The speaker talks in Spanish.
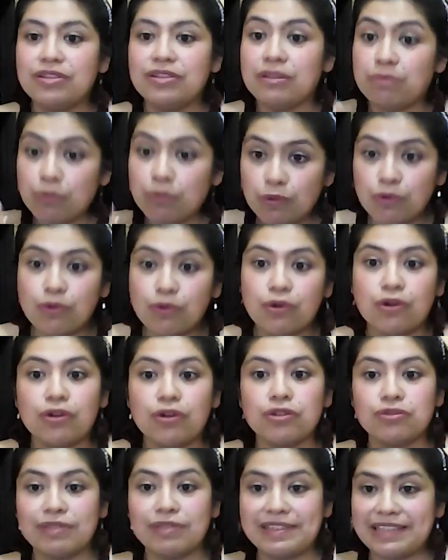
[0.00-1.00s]

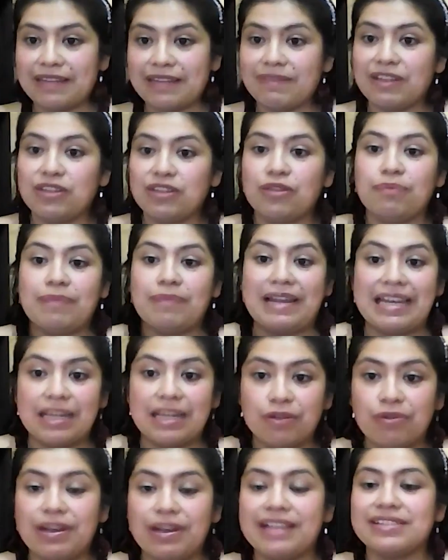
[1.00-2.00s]
dibujos o estar viendo
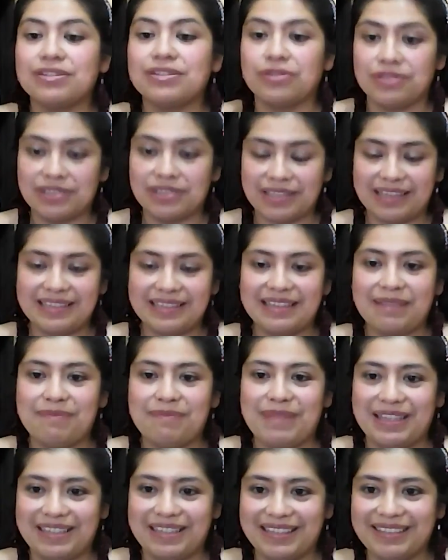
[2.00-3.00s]
películas
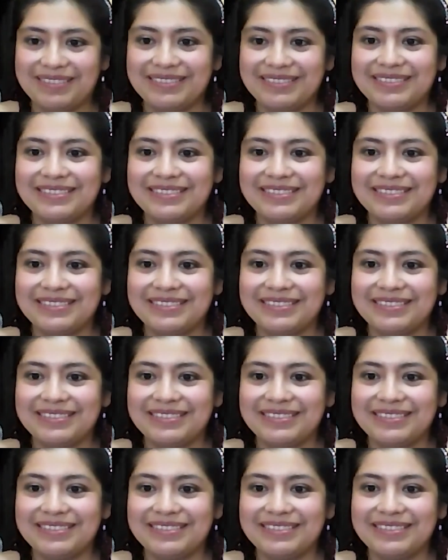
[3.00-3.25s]
constantemente.